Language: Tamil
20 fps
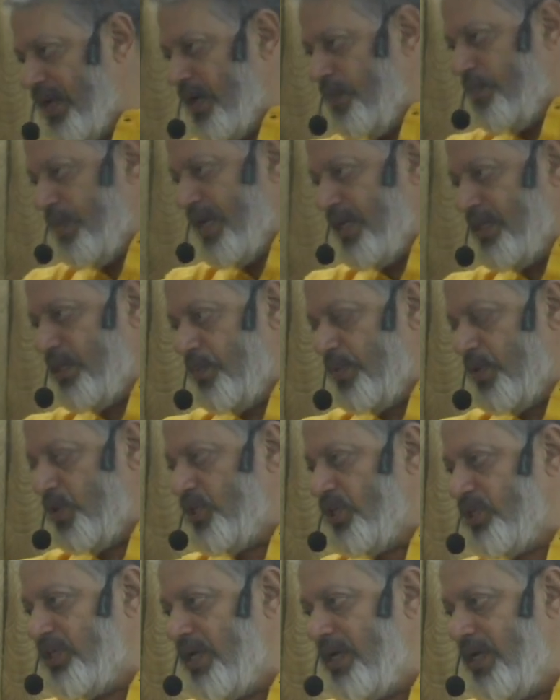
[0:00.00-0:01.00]
நிலை மாதிரி இந்த
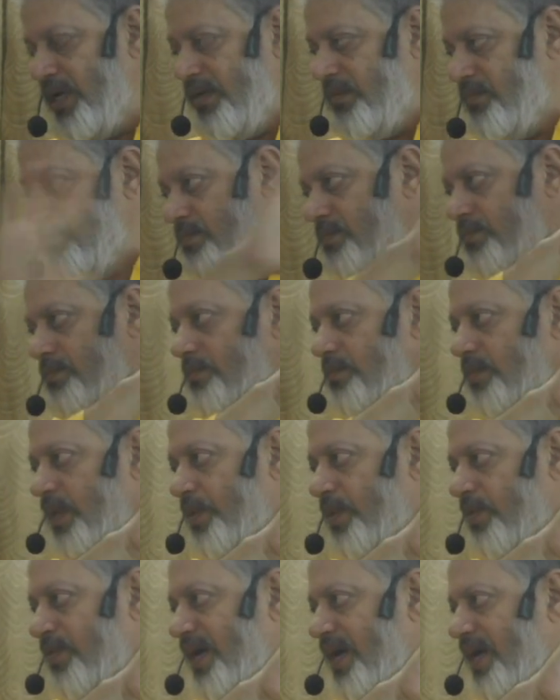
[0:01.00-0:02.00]
ப்ரொஜெக்டர்ல
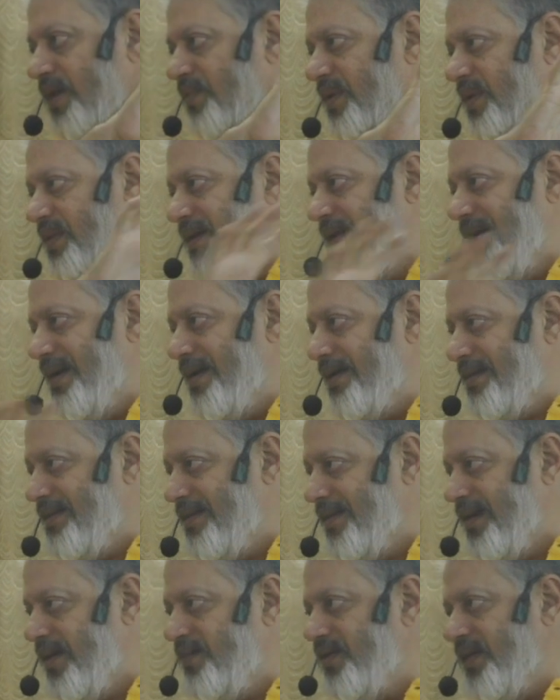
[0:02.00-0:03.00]
அப்படி வெளில வருது
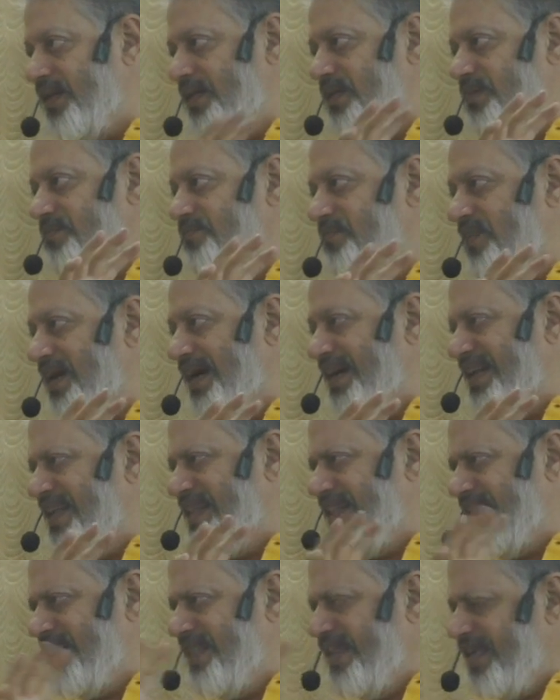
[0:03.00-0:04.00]
அடர்த்தியா வருது
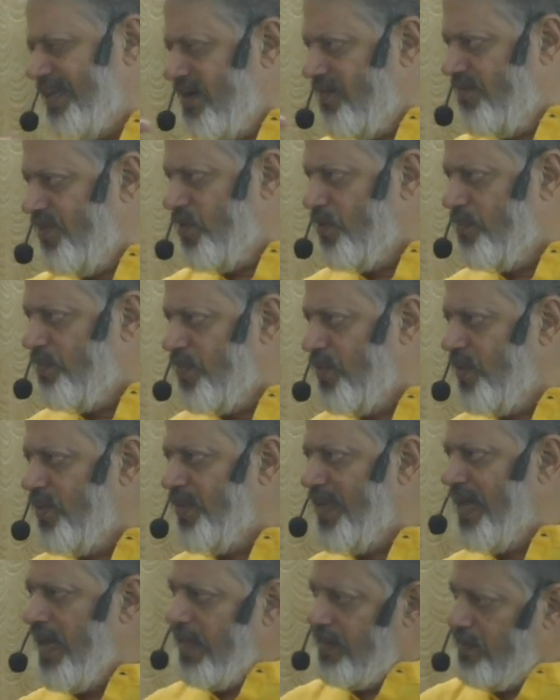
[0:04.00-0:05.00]
அடர்த்தியா
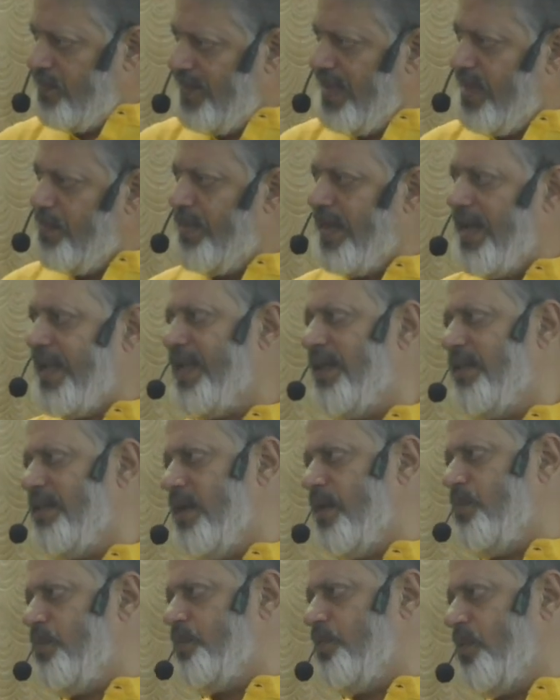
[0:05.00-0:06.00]
வரும்பொழுதே அதுவே மறைக்கிறது
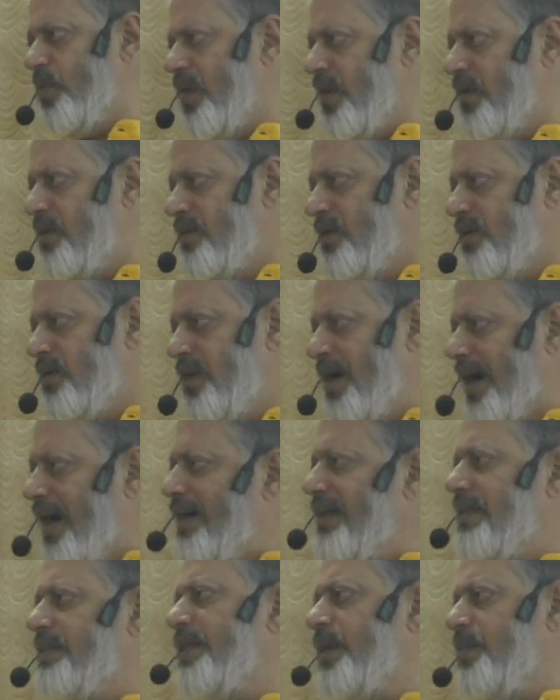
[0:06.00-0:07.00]
ஆன்ம பொருளை
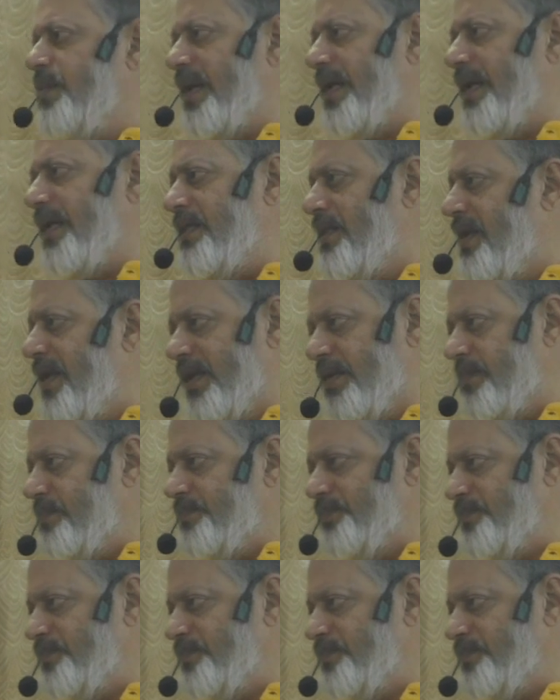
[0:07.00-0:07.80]
அடர்த்தியா மறைக்குது இல்லை